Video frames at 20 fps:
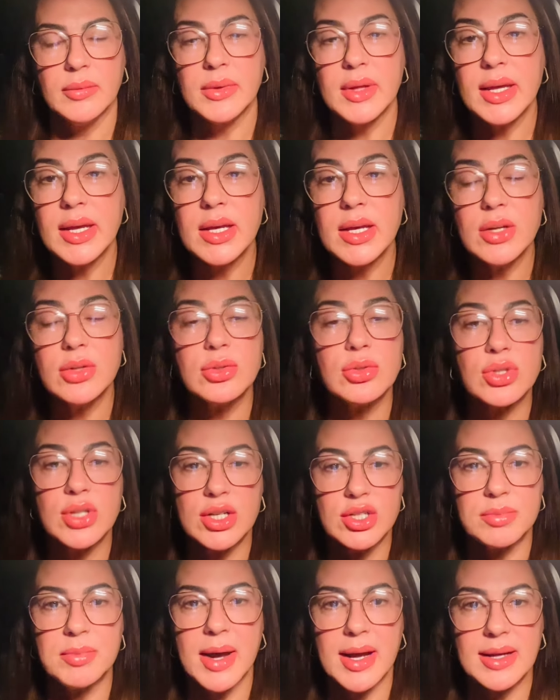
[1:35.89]
E isso já
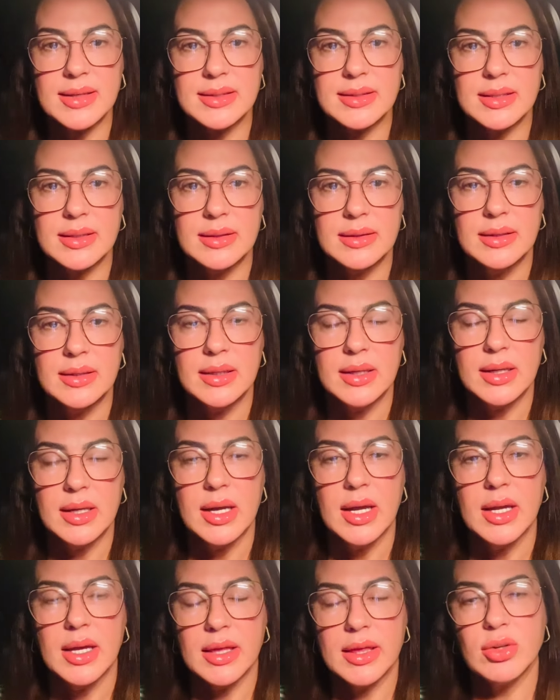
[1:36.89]
te basta.
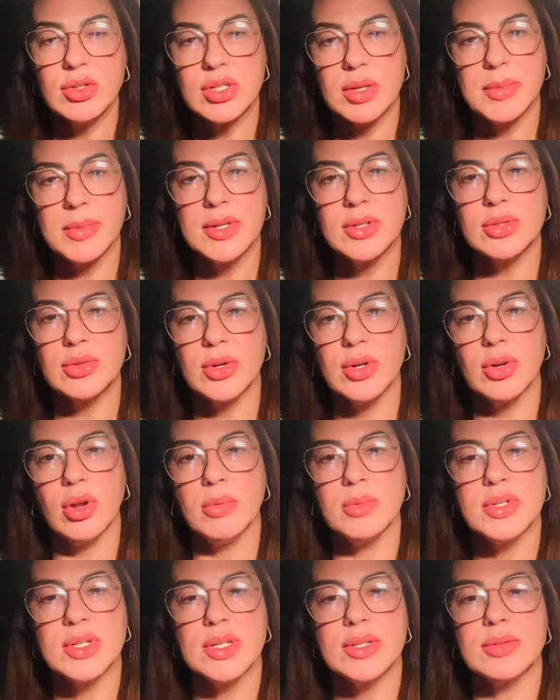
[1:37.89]
Que Deus te abençoe no
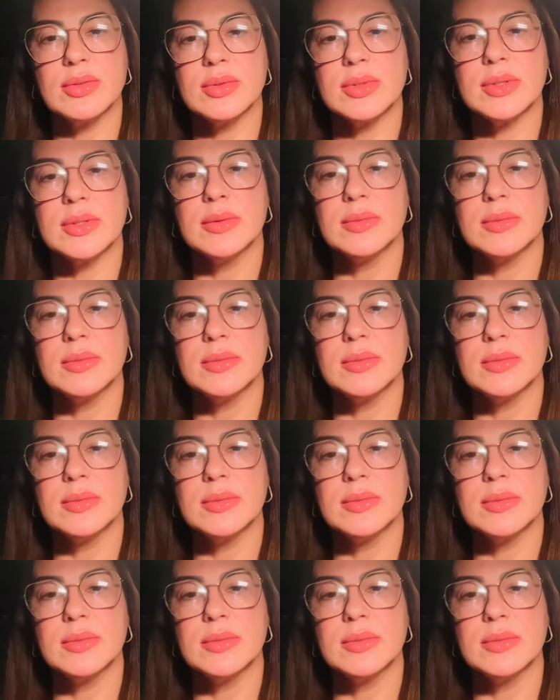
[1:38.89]
nome de Jesus.